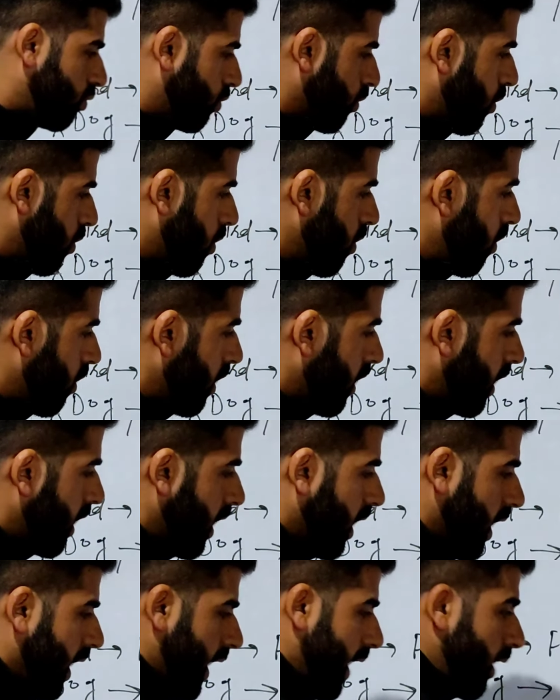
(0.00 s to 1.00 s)
सो
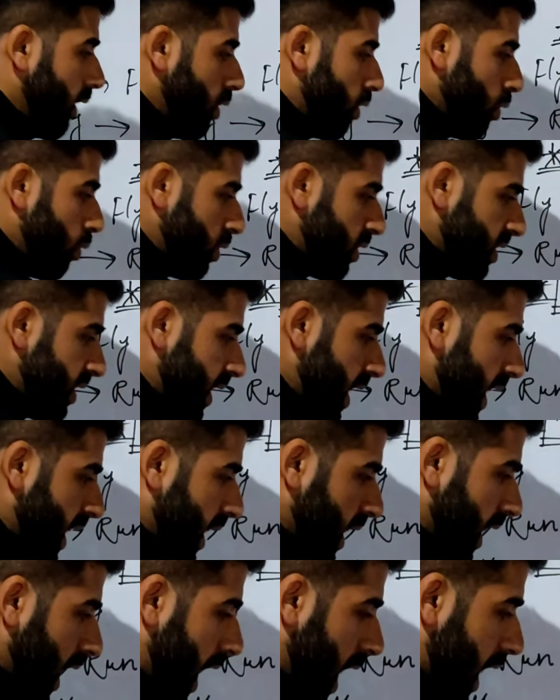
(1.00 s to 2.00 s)
इन रूट्स ने
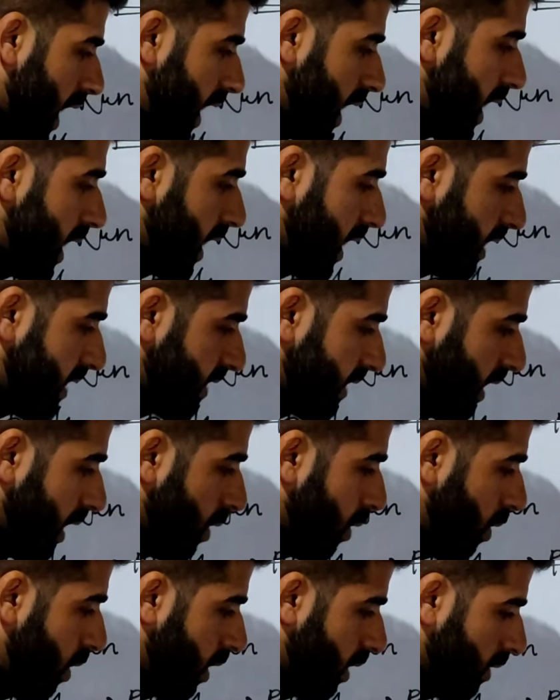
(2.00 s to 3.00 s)
कहा कि
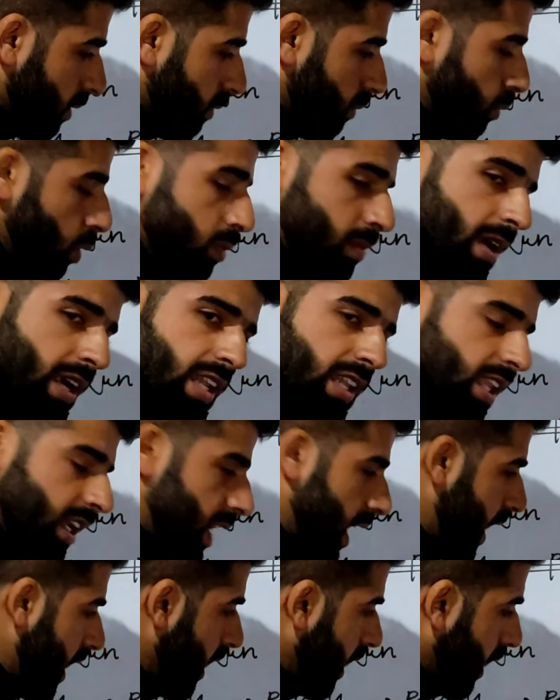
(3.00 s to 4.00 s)
किसकी ओर मूवमेंट
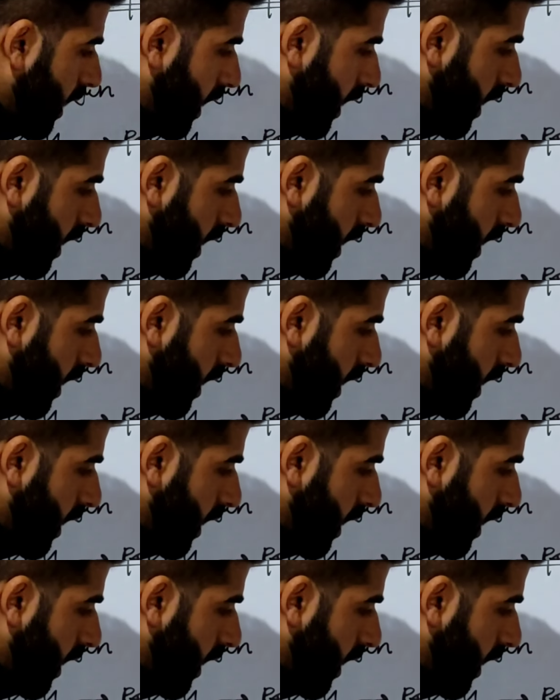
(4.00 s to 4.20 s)
दिखाई